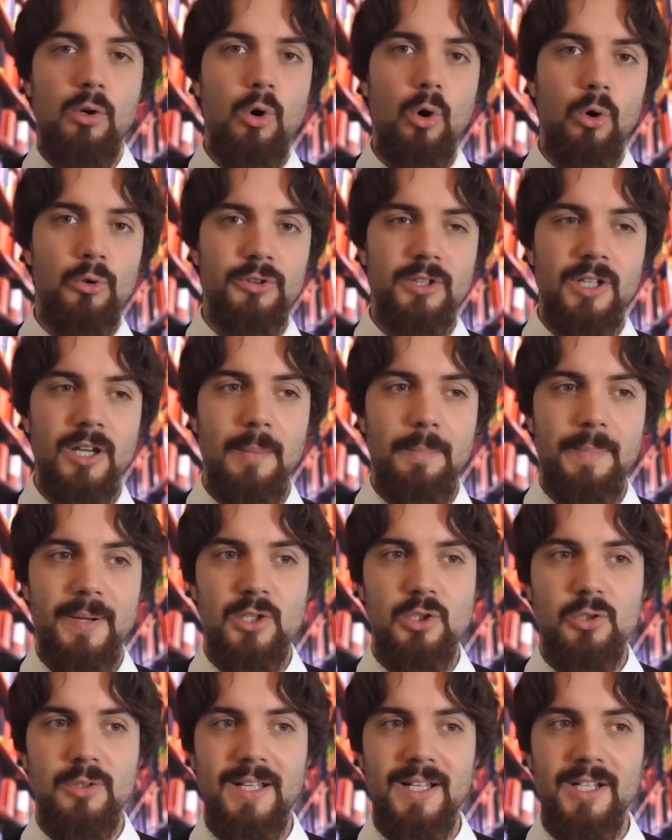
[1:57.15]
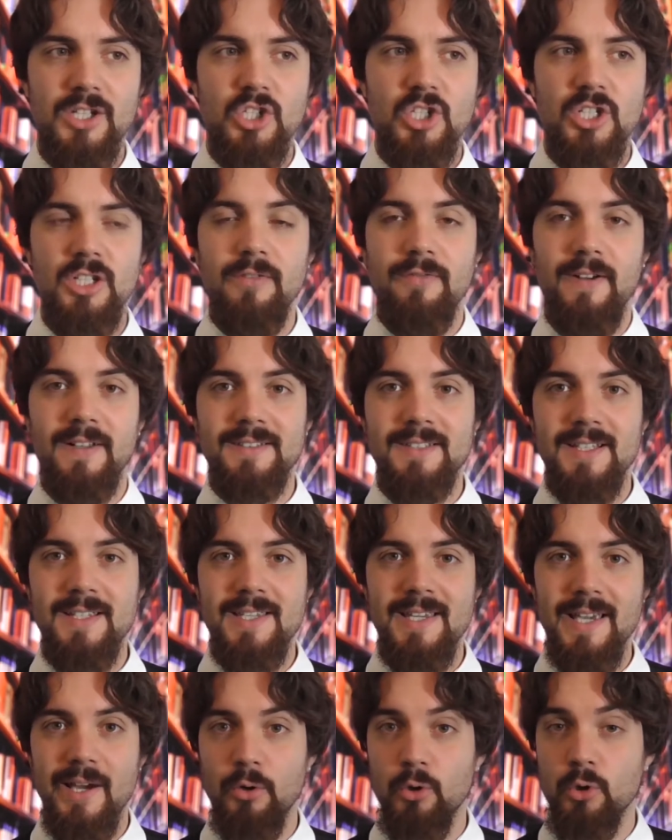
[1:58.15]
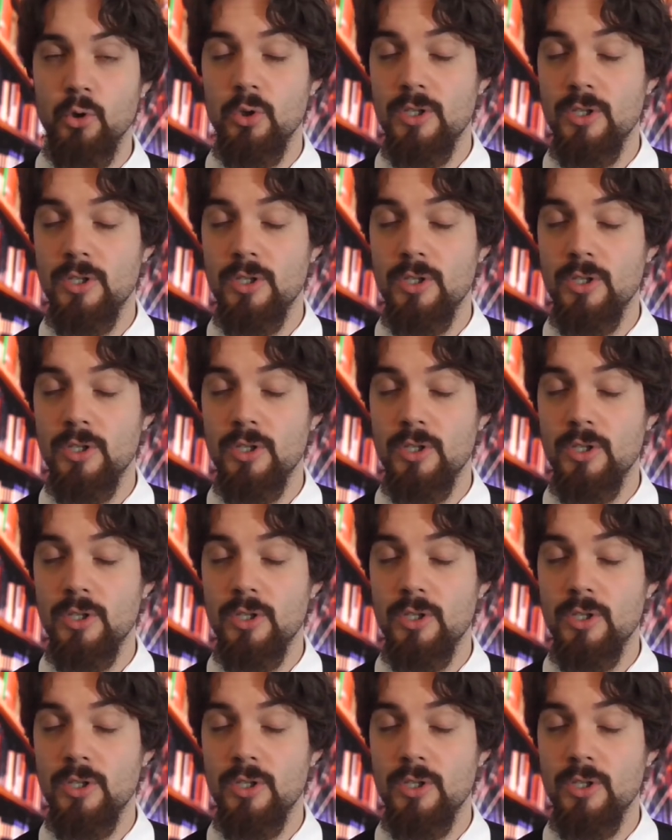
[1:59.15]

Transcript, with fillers: con personaggi di fantasia o